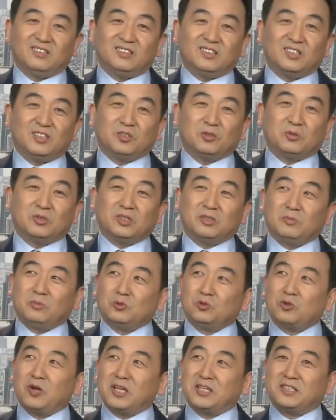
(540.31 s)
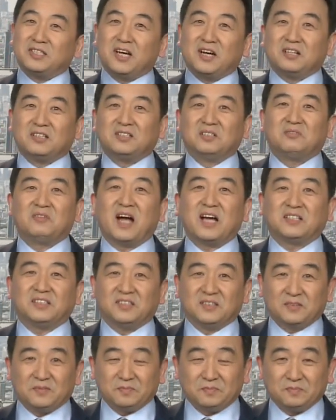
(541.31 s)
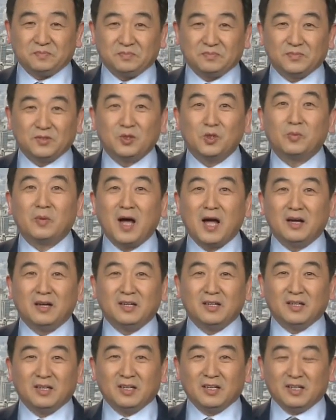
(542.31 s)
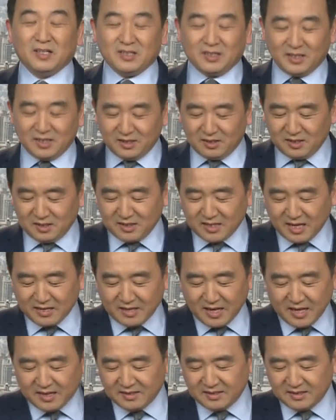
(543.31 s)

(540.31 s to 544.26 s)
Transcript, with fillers: 这就是转向合法性，对吧？其实现在